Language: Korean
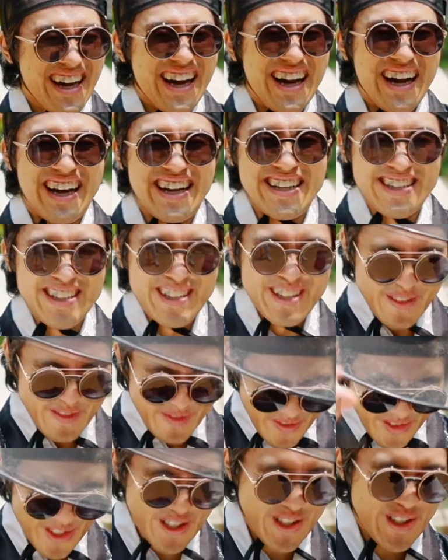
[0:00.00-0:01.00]
아이
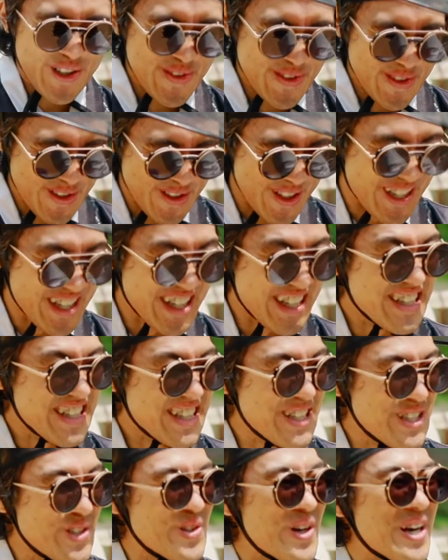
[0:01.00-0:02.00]
부끄럽소.
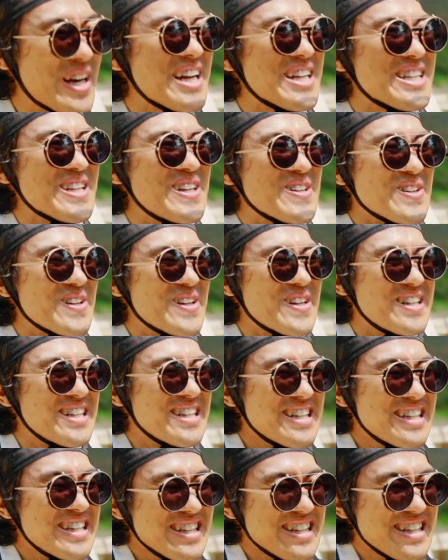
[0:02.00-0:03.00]
유학 갔다 온거
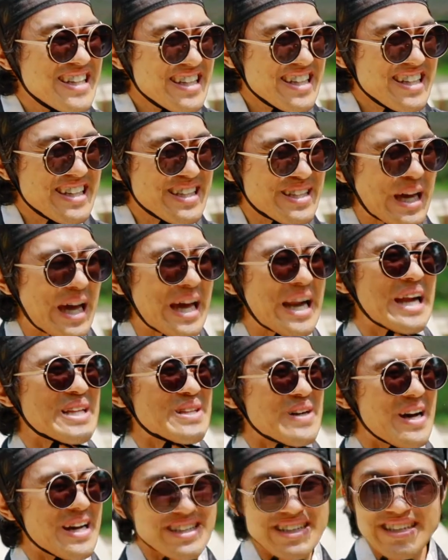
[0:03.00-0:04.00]
이
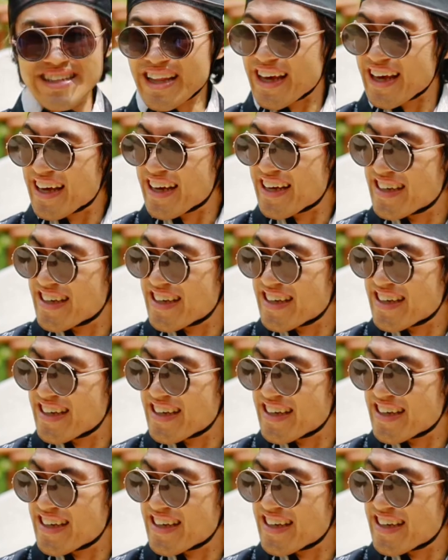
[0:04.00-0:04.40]
자랑도 아닌데